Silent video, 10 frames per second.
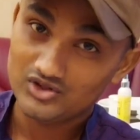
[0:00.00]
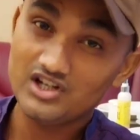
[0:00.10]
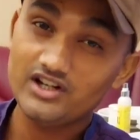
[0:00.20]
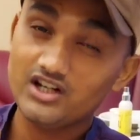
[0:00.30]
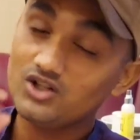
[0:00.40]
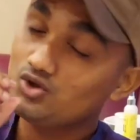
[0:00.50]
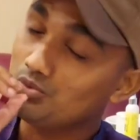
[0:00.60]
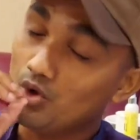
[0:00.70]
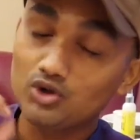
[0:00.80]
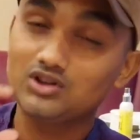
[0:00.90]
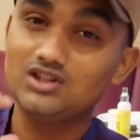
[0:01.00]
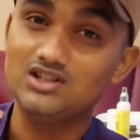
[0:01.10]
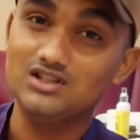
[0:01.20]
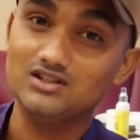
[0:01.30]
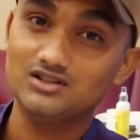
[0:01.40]
চিংড়ি কিন্তু
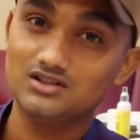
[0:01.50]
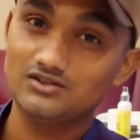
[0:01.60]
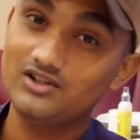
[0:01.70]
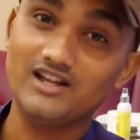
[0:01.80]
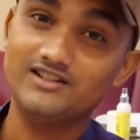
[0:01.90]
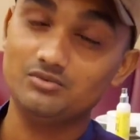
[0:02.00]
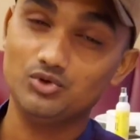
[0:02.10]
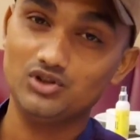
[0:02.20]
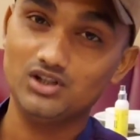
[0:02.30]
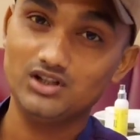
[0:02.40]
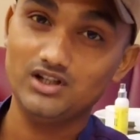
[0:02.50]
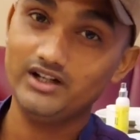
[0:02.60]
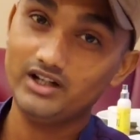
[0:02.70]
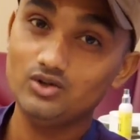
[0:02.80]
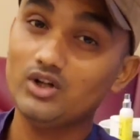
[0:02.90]
ভর্তি রাইসের মধ্যে
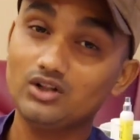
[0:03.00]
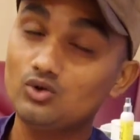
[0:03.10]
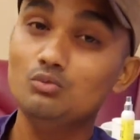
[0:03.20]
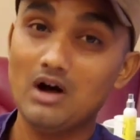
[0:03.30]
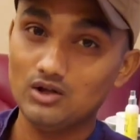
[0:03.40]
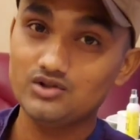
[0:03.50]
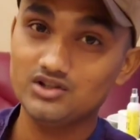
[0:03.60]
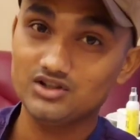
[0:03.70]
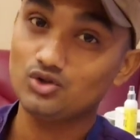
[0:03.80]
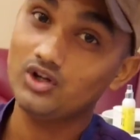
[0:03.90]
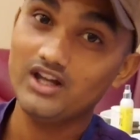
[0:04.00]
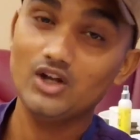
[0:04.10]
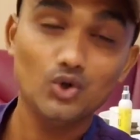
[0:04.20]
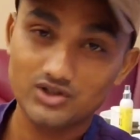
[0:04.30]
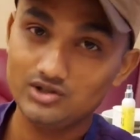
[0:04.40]
এটা কিন্তু একটা খুব ভালো জিনিস সঙ্গে
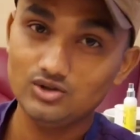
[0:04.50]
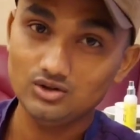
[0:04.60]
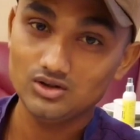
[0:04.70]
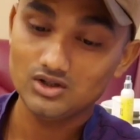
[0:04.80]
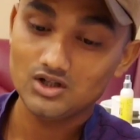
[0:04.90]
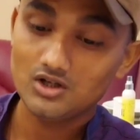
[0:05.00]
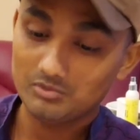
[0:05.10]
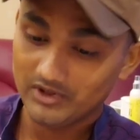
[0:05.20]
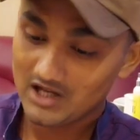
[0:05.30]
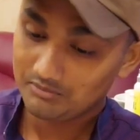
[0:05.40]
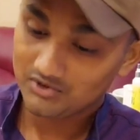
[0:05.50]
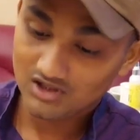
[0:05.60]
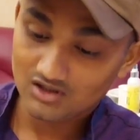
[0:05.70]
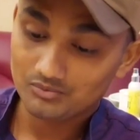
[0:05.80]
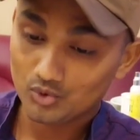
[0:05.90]
এগো ছিল মানে আপনি
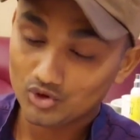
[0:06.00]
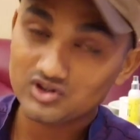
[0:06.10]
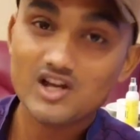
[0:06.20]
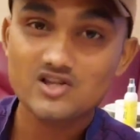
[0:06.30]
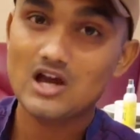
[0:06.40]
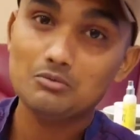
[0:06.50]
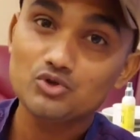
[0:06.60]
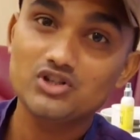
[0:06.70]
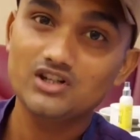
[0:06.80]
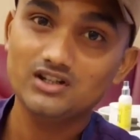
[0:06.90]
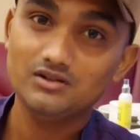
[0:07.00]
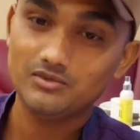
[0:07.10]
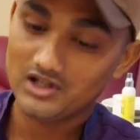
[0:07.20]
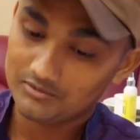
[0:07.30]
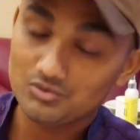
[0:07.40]
প্রত্যেক চামচে
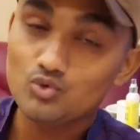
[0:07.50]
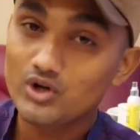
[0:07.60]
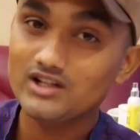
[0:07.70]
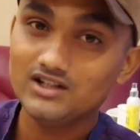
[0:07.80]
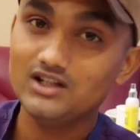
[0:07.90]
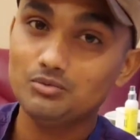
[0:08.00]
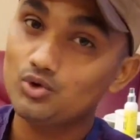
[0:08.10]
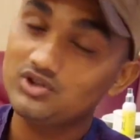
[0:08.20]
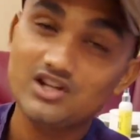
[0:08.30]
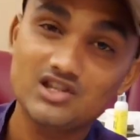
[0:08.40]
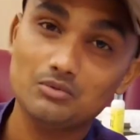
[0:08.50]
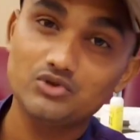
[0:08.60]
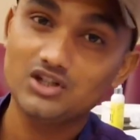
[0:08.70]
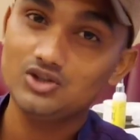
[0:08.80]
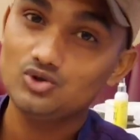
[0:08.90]
মানে আপনি মুখে নিলে প্রত্যেক
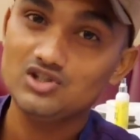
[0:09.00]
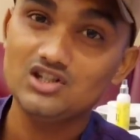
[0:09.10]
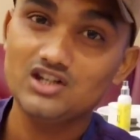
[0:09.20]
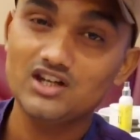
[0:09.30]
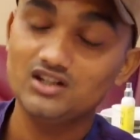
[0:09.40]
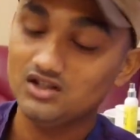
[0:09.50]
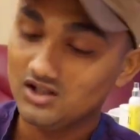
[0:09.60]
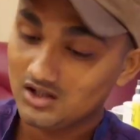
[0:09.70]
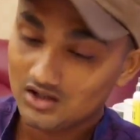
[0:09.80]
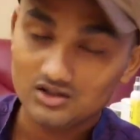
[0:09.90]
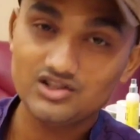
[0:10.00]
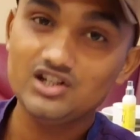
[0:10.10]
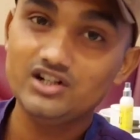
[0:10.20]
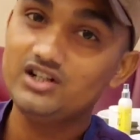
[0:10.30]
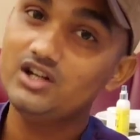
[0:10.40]
চামচে কিন্তু চিকেন
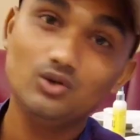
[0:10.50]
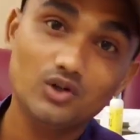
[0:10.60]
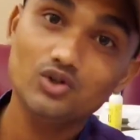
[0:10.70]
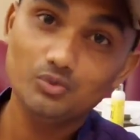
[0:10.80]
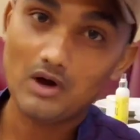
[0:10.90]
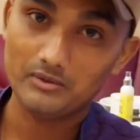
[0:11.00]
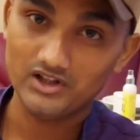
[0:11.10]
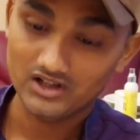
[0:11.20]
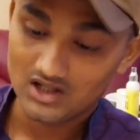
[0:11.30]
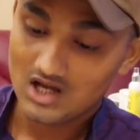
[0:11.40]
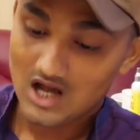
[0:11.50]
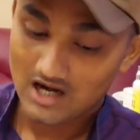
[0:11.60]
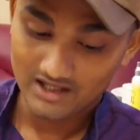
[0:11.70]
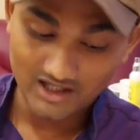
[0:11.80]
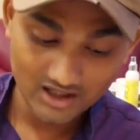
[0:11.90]
চিংড়ি এগুলো কিন্তু পাবেন
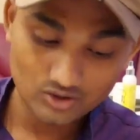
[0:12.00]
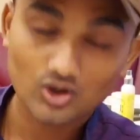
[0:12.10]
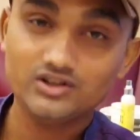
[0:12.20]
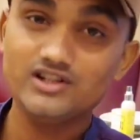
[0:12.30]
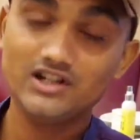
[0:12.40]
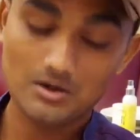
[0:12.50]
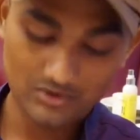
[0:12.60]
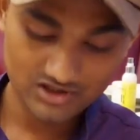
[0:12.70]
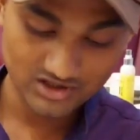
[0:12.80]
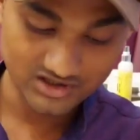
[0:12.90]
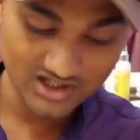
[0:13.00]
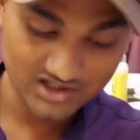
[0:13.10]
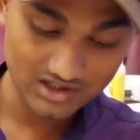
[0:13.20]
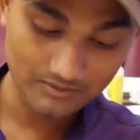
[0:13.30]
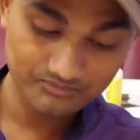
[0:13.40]
আর এর সাথে যেটা আমরা
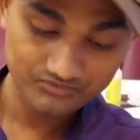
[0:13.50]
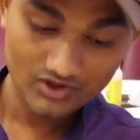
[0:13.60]
নিয়েছিলাম